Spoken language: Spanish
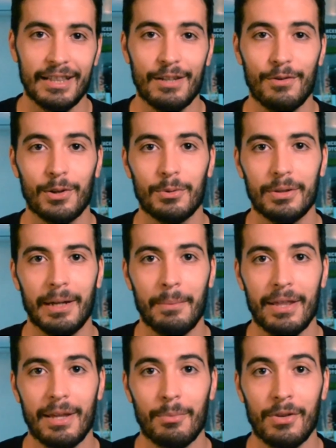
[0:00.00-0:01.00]

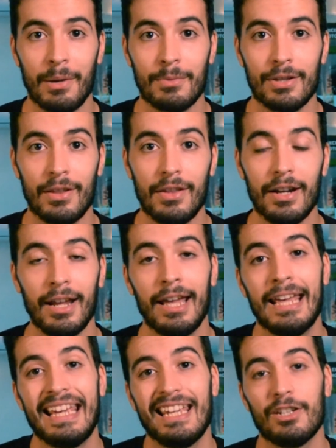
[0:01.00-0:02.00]
dificultad media, podríamos decir,
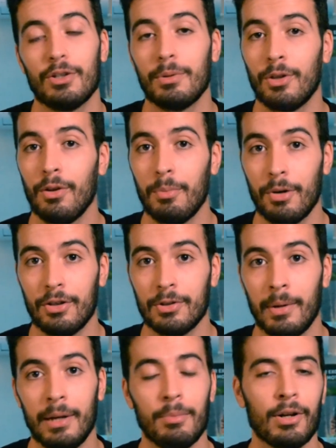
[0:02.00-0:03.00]
y sobre todo por
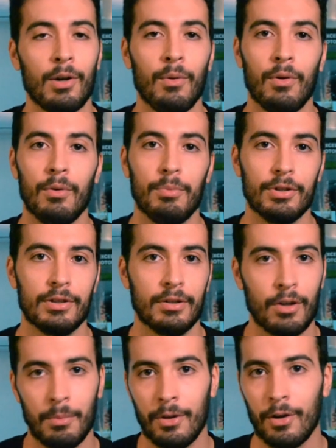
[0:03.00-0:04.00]
eso, ¿vale? Porque luego, pues
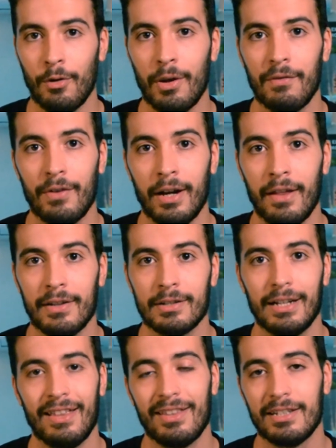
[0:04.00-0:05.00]
como digo, no hay
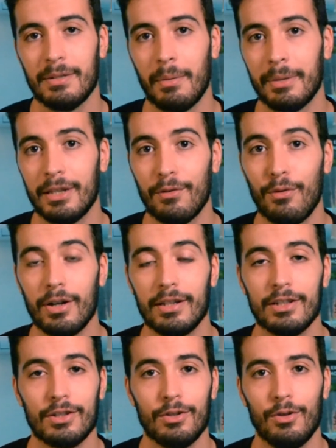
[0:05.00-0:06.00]
frenadas excesivamente
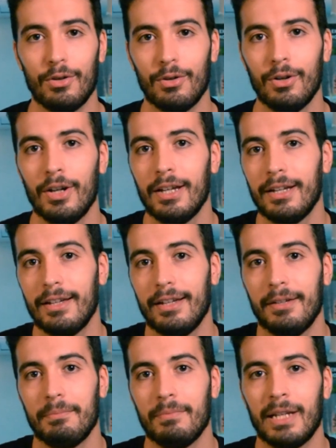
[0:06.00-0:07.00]
fuertes, no,
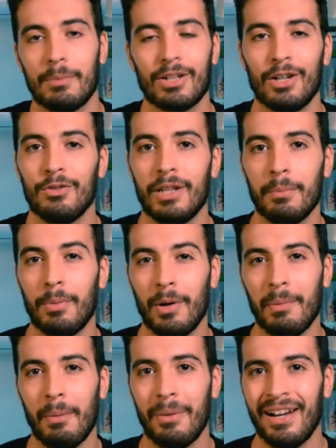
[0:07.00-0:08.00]
eh, digamos que no tienes
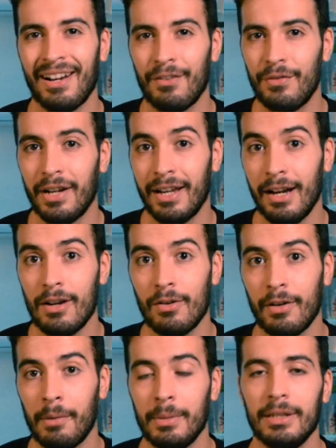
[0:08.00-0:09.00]
problemas para
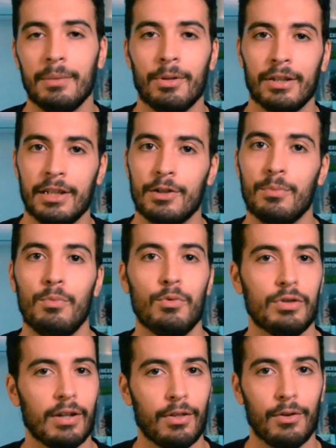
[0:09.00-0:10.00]
refrigerarlo realmente porque tienes
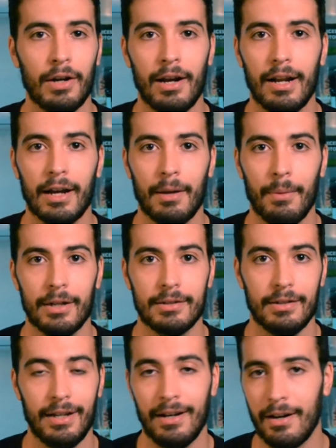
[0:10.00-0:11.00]
mucha zona en la que
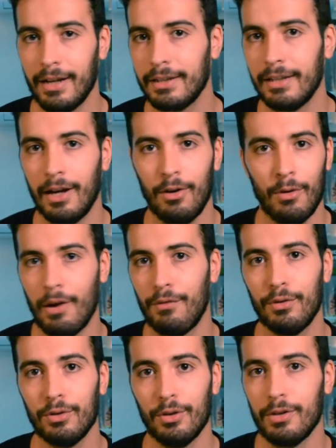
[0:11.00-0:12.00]
vas en recta o
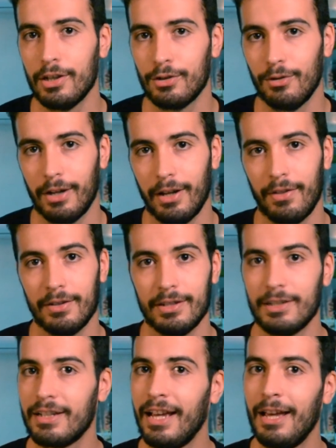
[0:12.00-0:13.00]
a fondo y eso lo que haces
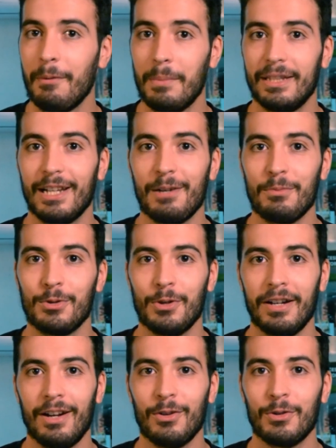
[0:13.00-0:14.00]
es meterle
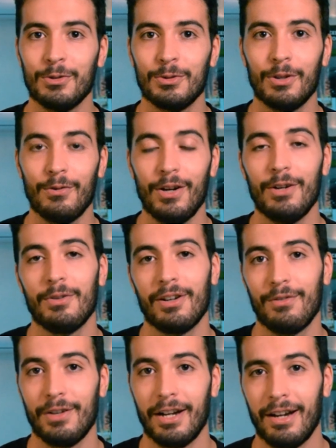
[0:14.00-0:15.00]
mucho aire a los conductos de freno y
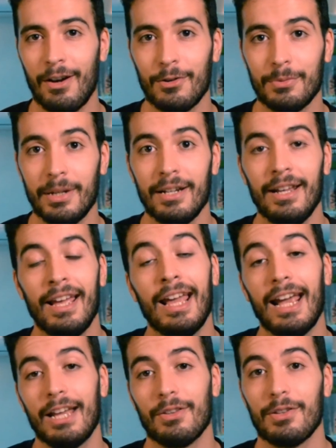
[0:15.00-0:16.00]
refrigerarlos bien.
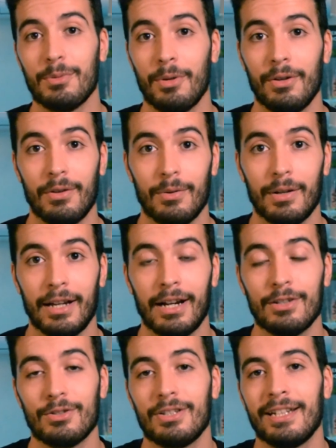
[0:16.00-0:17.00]
Entonces, bueno, en cualquier
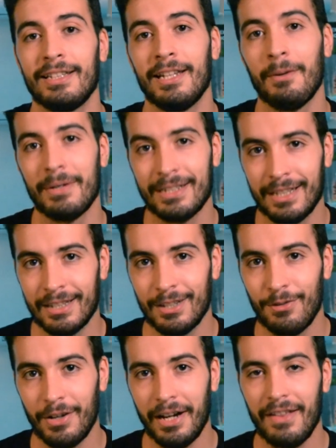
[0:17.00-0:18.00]
caso sí que tiene
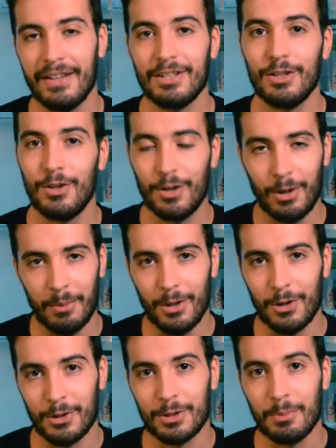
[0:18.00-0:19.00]
bastante frenadas, como
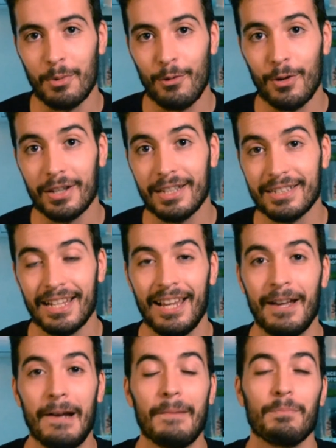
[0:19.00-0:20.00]
digo, no son muy fuertes,
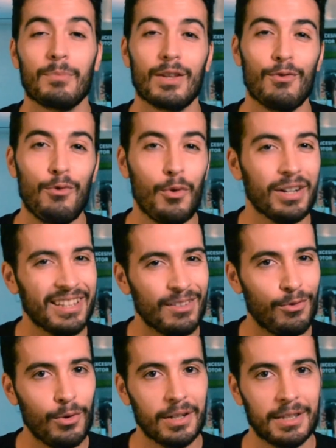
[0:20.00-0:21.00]

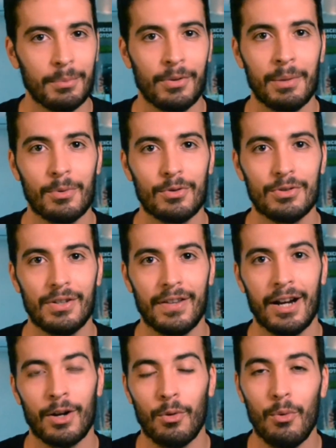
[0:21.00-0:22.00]
fuerte, fuerte, podríamos
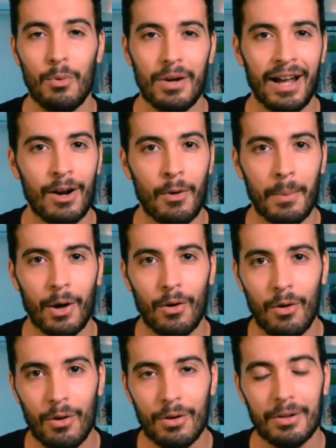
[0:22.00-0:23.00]
considerar una a lo
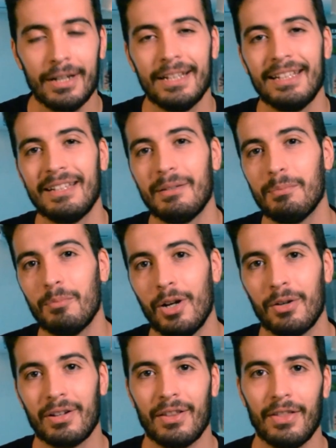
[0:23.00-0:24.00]
mejor,
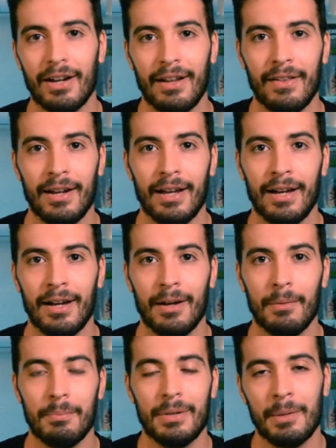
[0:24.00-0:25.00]
bueno, quizá la de
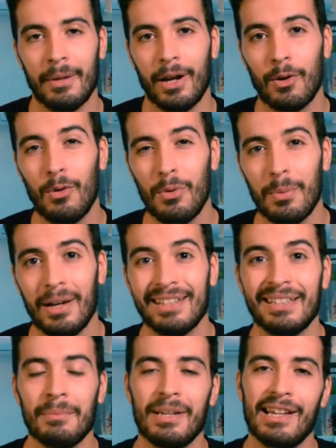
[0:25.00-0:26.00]
la primera
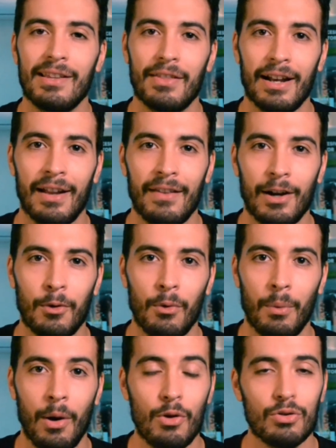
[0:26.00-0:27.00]
curva, también quizá la de la
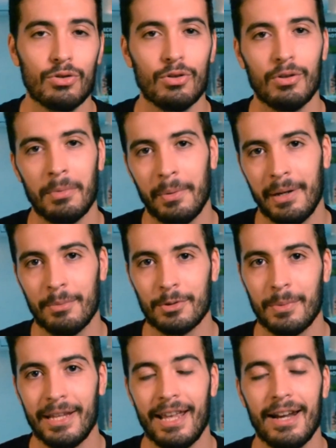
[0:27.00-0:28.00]
curva 8, como
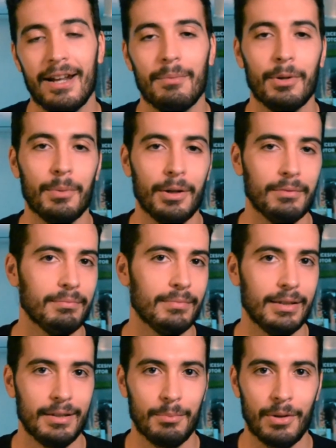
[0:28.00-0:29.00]
veremos mañana, pero bueno,
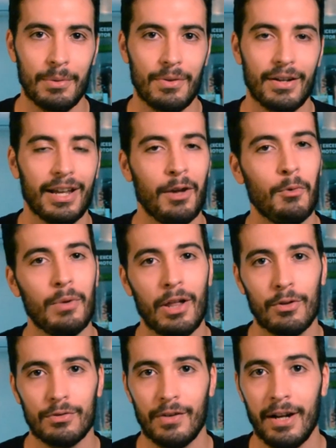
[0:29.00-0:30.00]
eh, podemos decir que
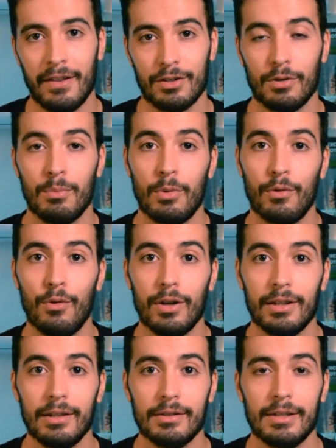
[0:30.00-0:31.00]
una o dos frenadas son muy
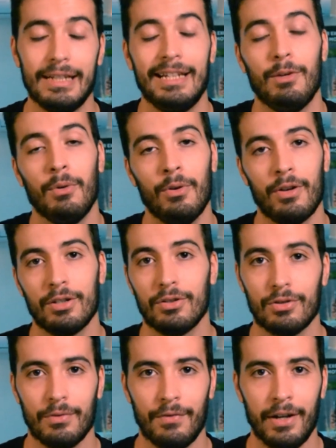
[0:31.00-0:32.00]
fuertes y luego el
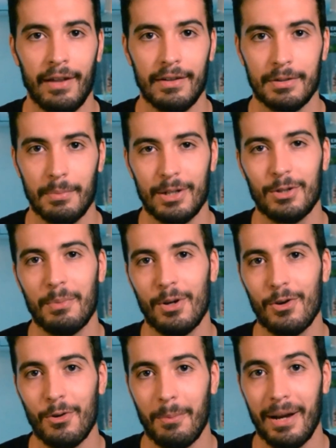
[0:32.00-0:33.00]
resto son frenadas más o
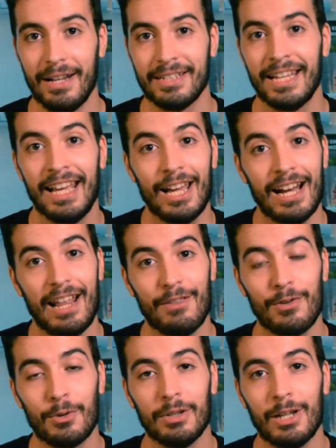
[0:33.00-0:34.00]
menos normales. La
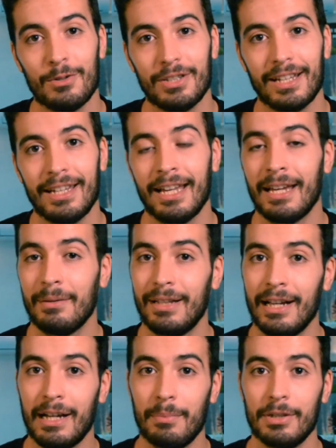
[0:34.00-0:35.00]
dificultad no está aquí en que
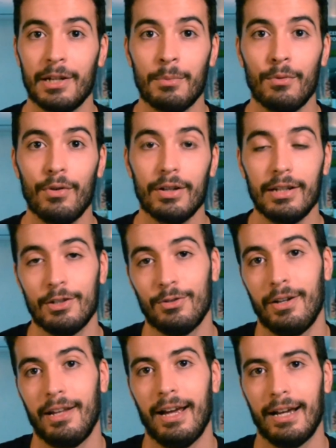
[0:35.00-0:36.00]
tengas que pisar muy fuerte, que
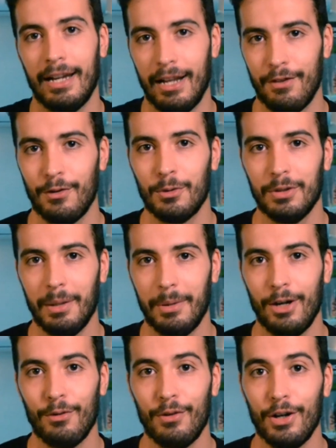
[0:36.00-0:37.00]
eso haría que la dificultad
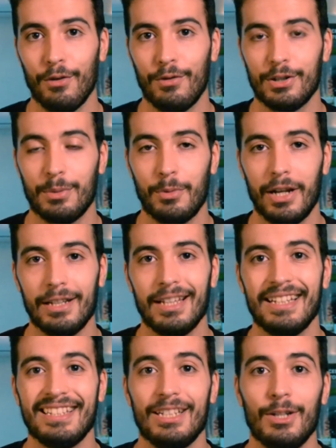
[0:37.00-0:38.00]
para los frenos fuese muy
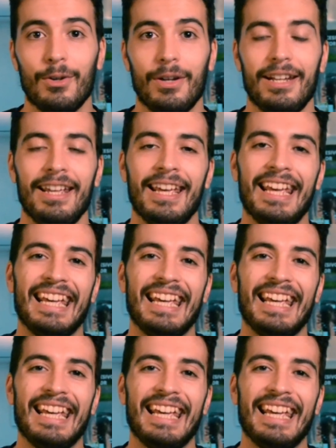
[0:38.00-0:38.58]
alta, sino en